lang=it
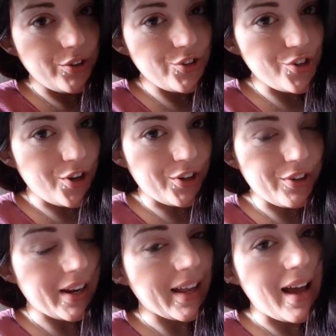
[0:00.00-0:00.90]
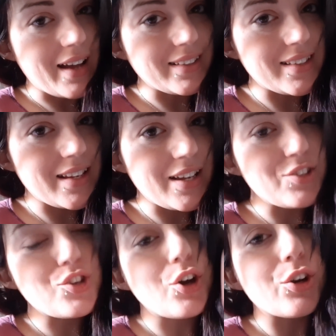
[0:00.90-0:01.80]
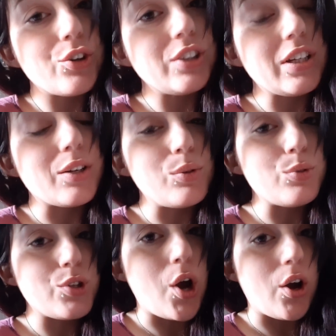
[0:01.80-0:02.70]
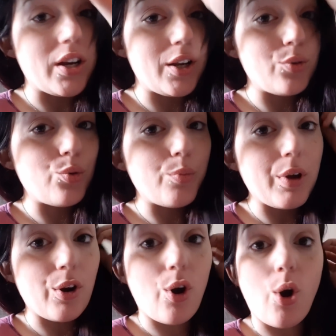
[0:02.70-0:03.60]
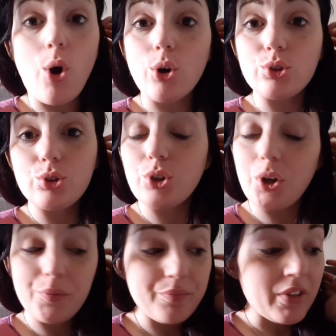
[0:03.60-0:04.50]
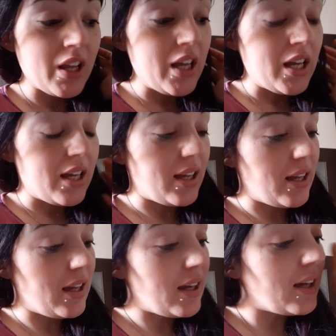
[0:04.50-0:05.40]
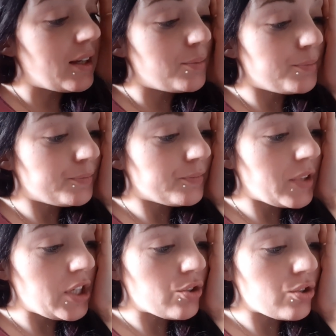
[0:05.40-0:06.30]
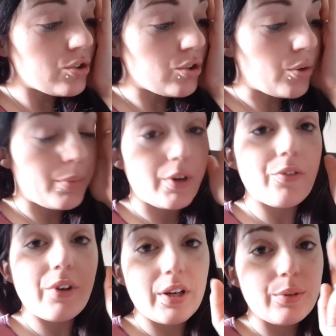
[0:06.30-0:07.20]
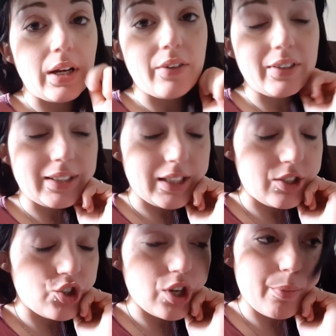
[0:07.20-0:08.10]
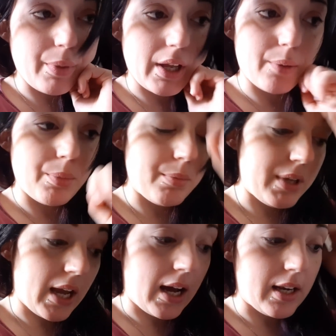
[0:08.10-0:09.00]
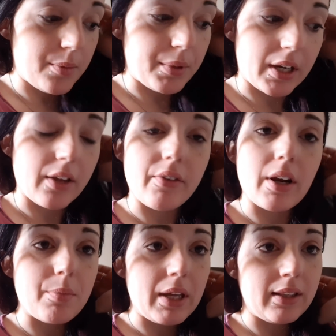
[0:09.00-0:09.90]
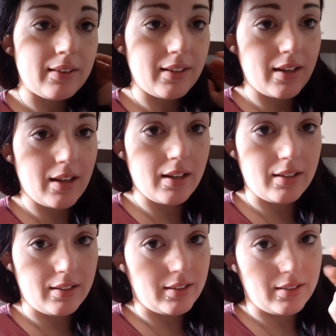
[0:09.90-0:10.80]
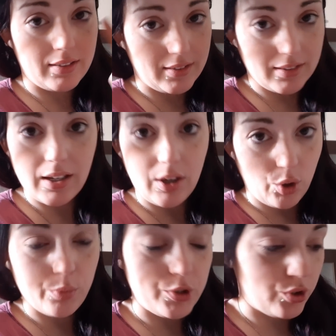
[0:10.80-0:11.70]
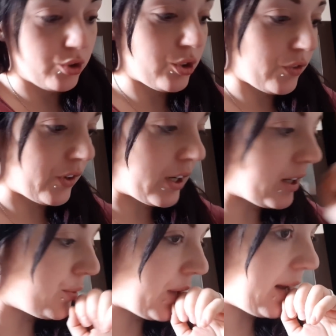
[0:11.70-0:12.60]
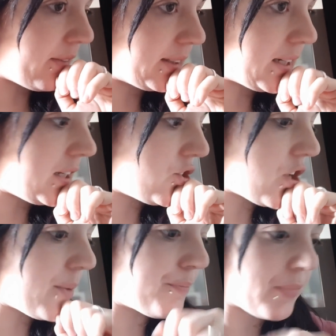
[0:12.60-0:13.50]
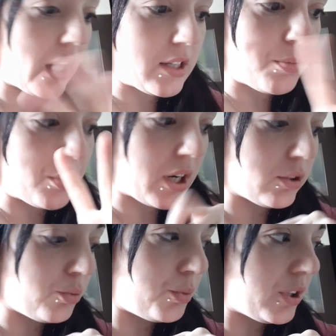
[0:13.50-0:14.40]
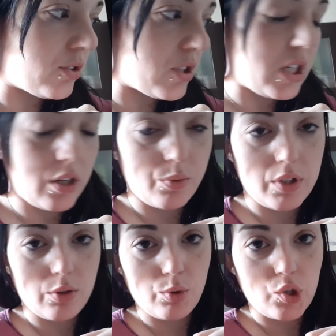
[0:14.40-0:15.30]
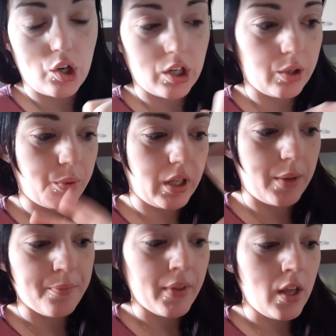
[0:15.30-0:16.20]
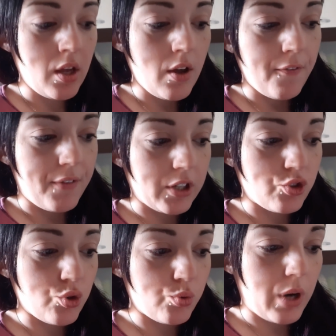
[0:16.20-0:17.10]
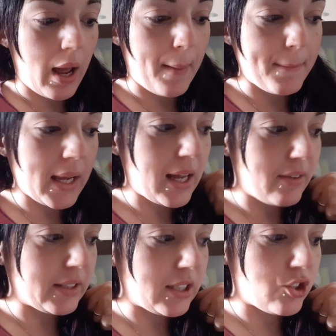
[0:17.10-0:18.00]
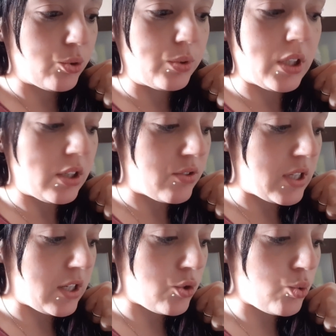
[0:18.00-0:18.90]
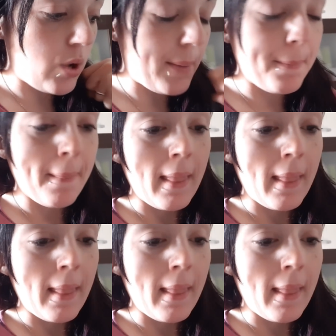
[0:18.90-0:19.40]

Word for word: Buongiorno ragazze, giorno di reclusione numero 8. Ehm, io sto per fare una lavatrice per bebiale perché veramente eh, ho bisogno di farle una lavatrice. Ha sporcato un po' di cosine in questi due giorni, quindi faccio una mega lavatrice tutte di cosine sue.